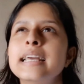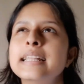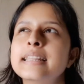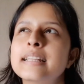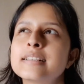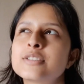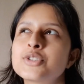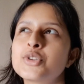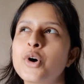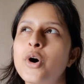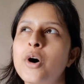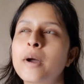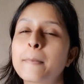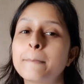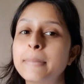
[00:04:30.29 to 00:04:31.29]
इन द
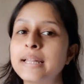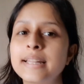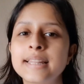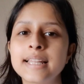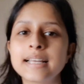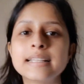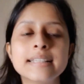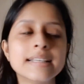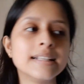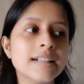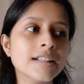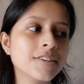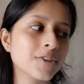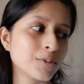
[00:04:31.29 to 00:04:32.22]
सॉन्ग बिनते दिल